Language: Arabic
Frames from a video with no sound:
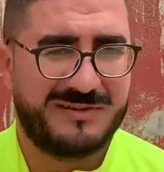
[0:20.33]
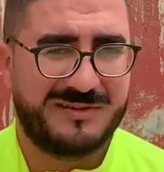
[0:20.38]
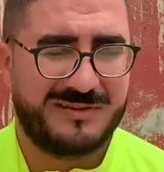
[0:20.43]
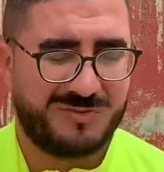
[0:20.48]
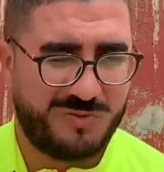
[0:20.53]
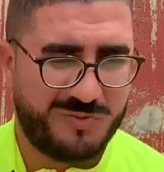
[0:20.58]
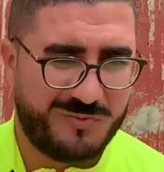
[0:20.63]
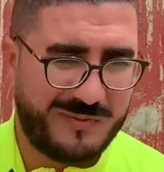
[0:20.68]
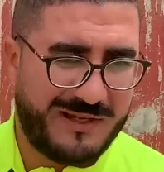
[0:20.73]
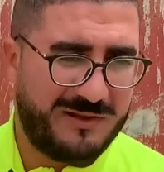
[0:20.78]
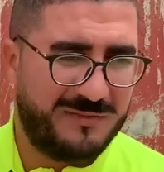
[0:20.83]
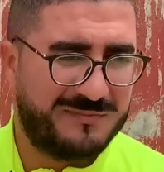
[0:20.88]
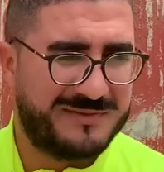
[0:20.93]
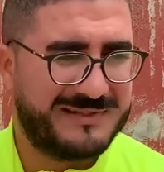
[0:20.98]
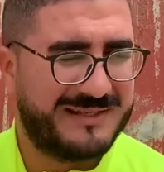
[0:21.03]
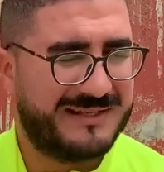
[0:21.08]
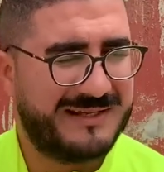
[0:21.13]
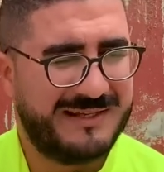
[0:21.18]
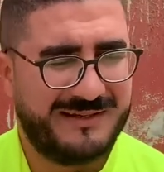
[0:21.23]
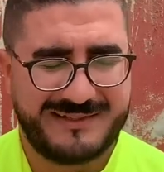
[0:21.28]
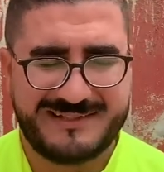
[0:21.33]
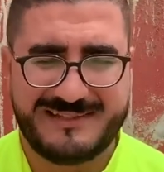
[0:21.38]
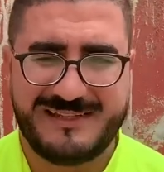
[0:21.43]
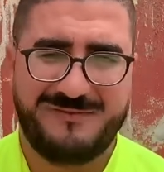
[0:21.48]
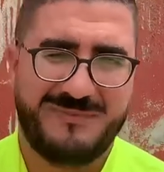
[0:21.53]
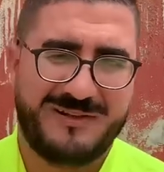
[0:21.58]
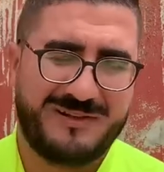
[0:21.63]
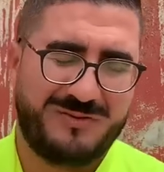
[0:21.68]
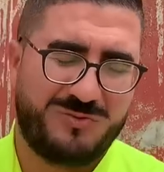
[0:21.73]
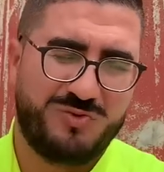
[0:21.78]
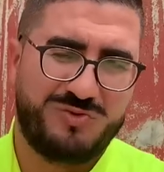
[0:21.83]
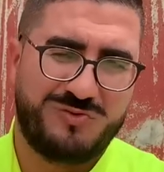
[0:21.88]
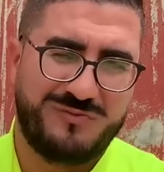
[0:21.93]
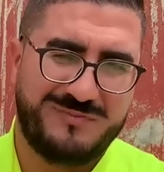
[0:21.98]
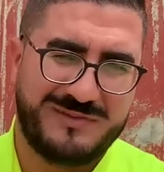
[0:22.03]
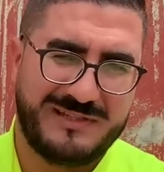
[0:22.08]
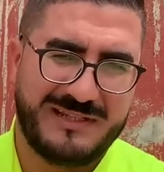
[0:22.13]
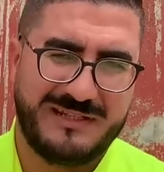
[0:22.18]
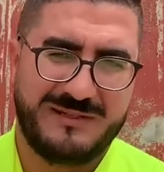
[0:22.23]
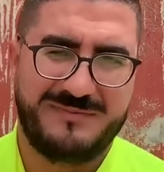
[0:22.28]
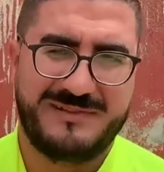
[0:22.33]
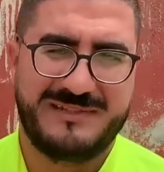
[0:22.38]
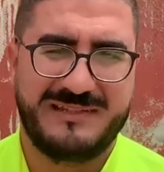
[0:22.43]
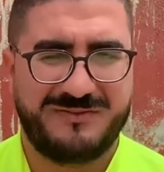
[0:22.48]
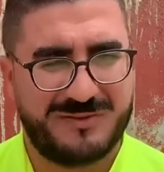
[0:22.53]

نكون معكم صريح الصيف ما كنكونش مسالي بزاف